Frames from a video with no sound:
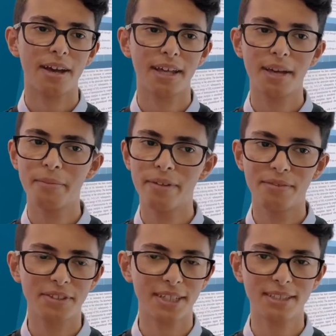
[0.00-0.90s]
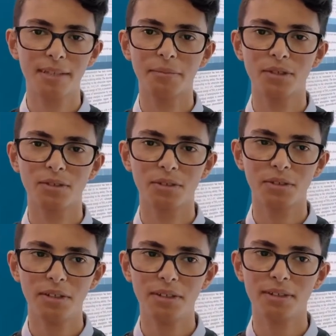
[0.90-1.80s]
راح أكمل في تحسين
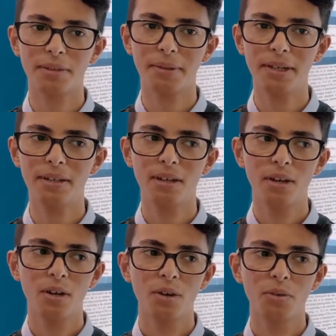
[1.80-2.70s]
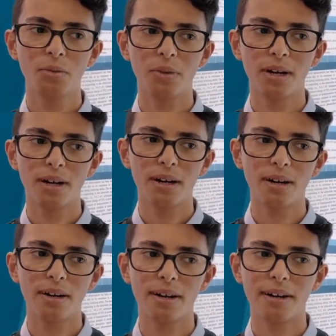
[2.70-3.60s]
مشروعي طبعا
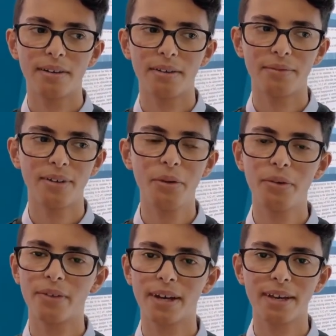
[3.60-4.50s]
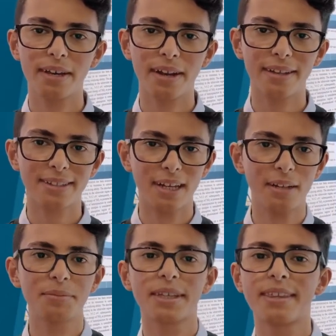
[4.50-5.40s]
وفي الأول في الأخير أنا
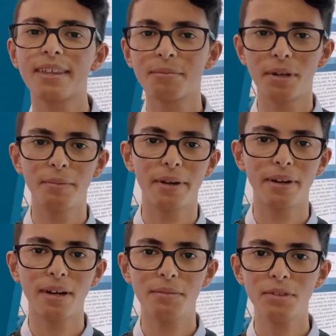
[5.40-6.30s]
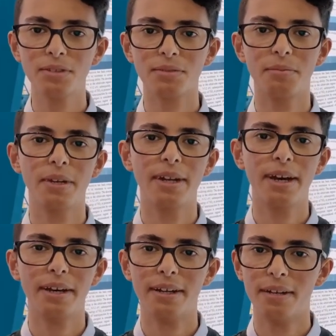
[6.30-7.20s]
تعلمت كثير من البرنامج من
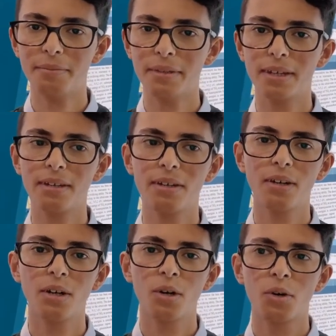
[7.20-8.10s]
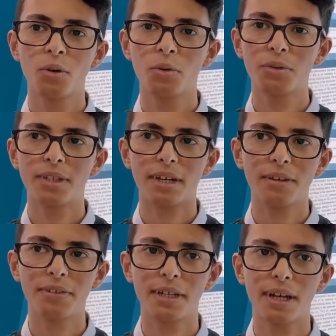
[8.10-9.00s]
الناحية العلمية
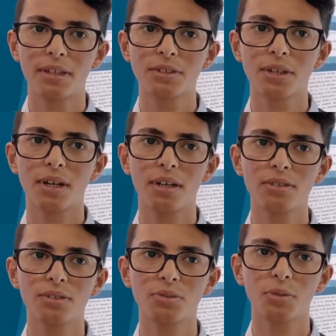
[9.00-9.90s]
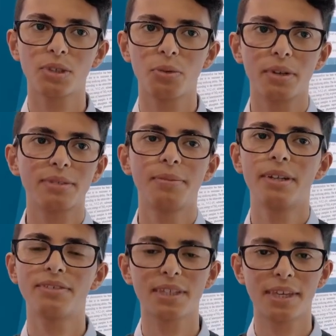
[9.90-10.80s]
وتعرفت على أشخاص وطورت من
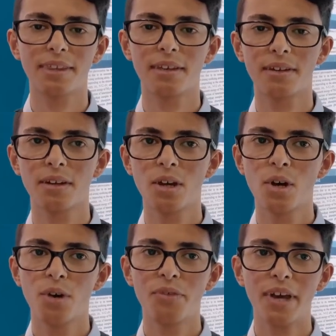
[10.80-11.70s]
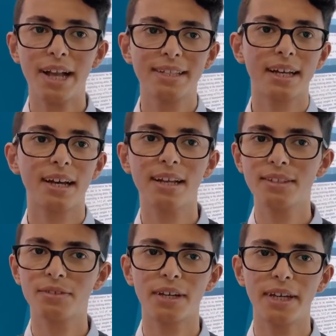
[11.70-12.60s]
نفسي كثير في حال
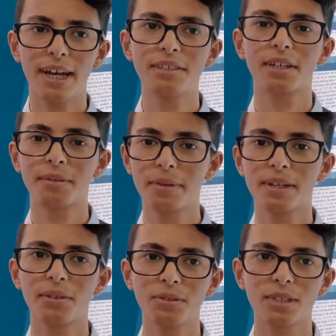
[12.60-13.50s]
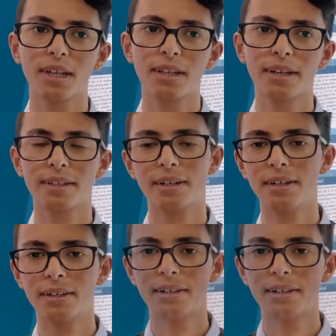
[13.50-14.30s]
تأهلت فهي حاجة كبيرة وإن شاء الله أقدر